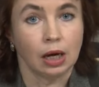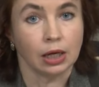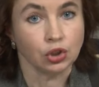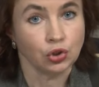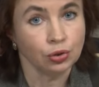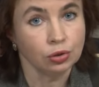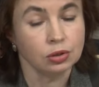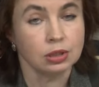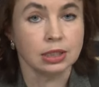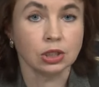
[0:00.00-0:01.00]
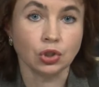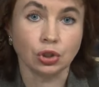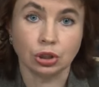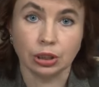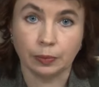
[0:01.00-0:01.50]
А еще
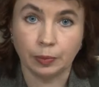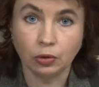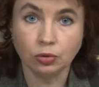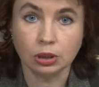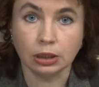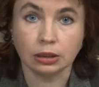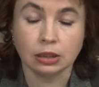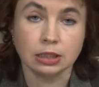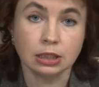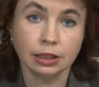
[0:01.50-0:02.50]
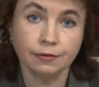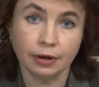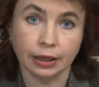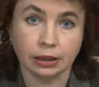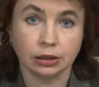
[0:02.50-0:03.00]
защитная пленка
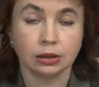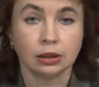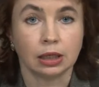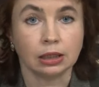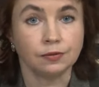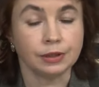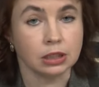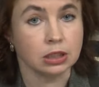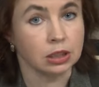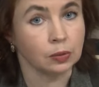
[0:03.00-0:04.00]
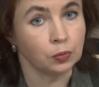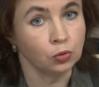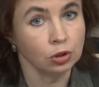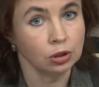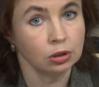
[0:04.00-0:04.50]
закрывает отверстия
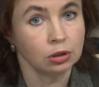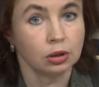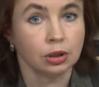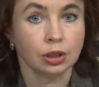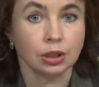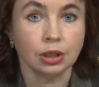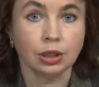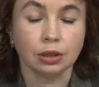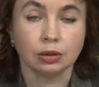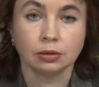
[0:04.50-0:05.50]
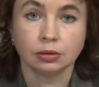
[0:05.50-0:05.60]
пор и